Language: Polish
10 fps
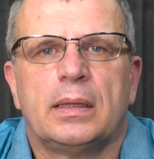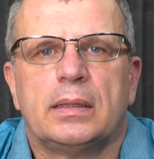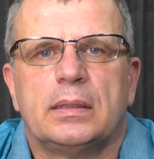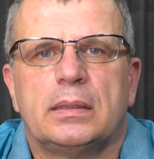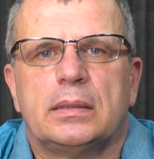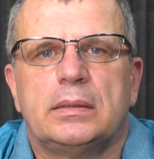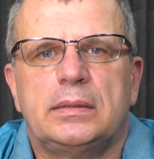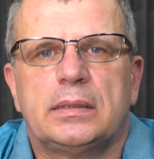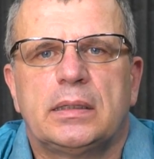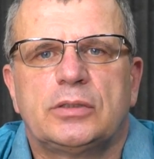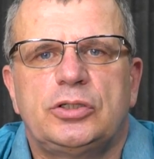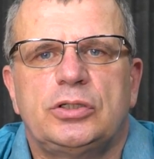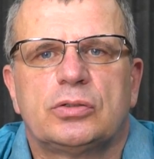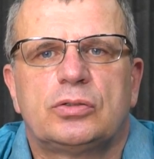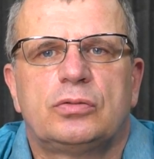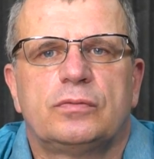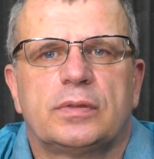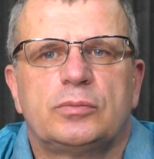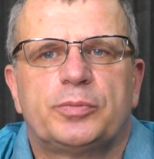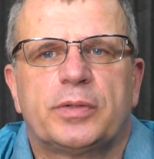Y, jednak dziś nie
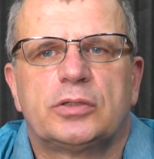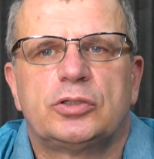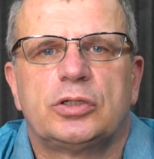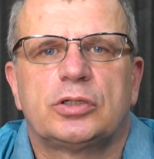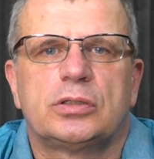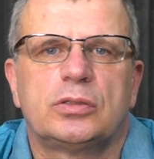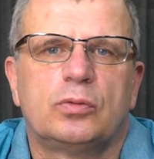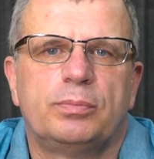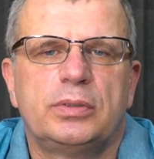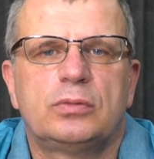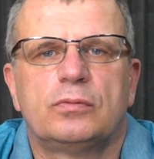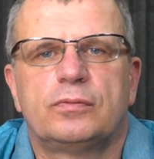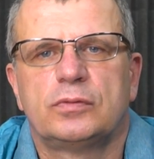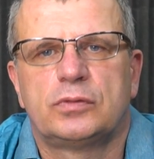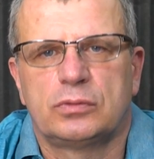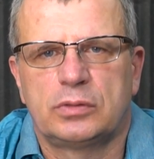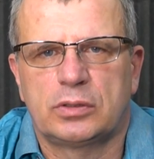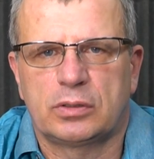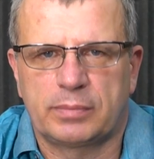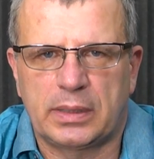odczuwam już praktycznie żadnych ubytków, funkcjonuję
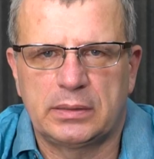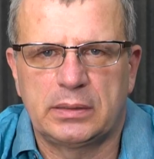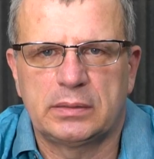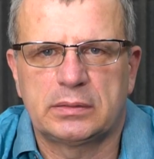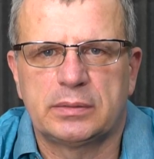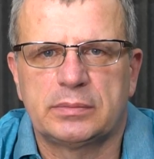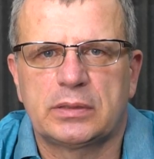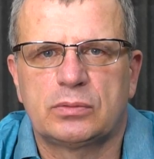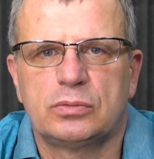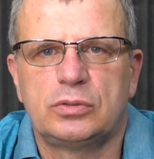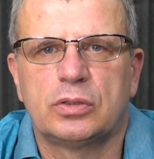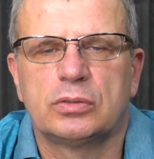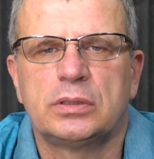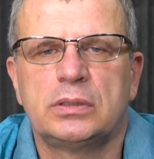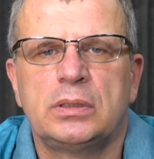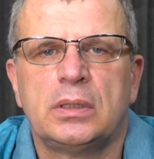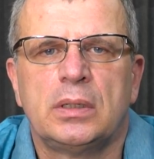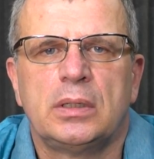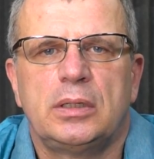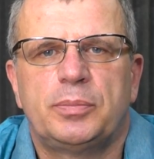normalnie, jestem zatrudniony
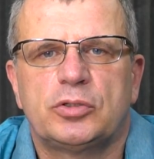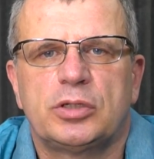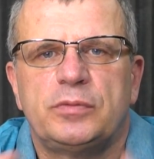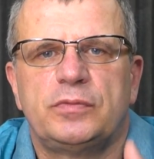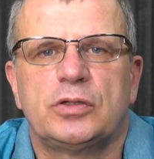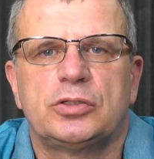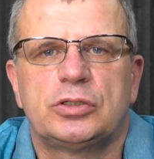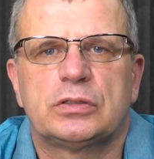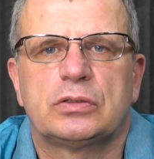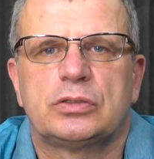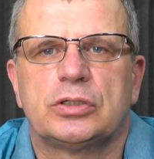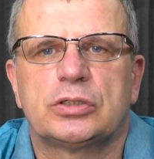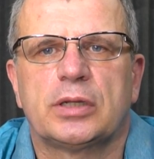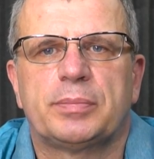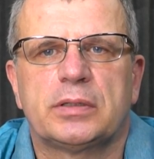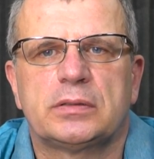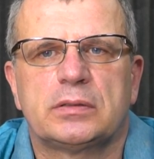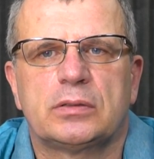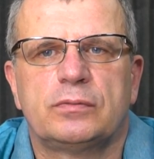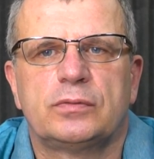i proszę mi wierzyć, jest to ciężka praca
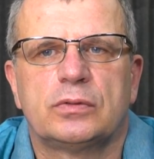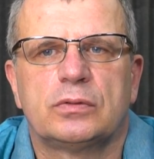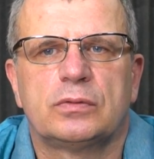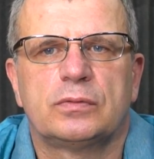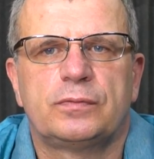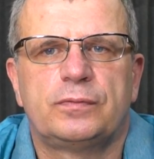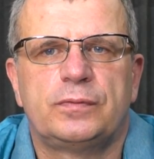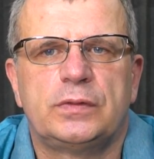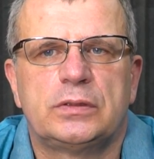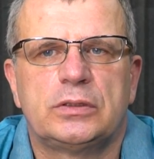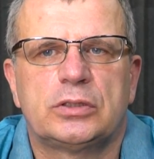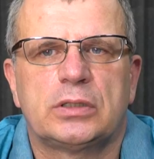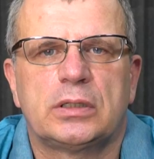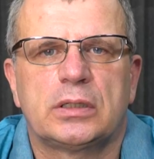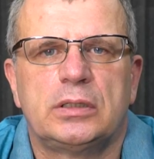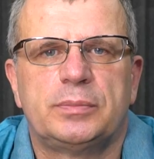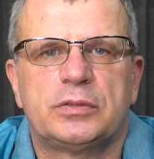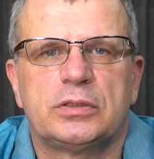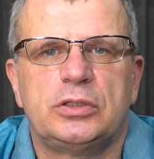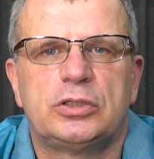zarówno fizyczna, jak i
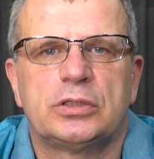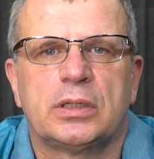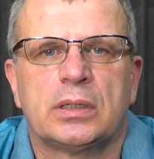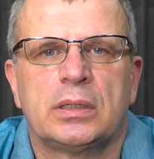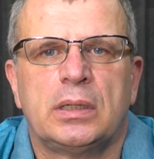psychiczna.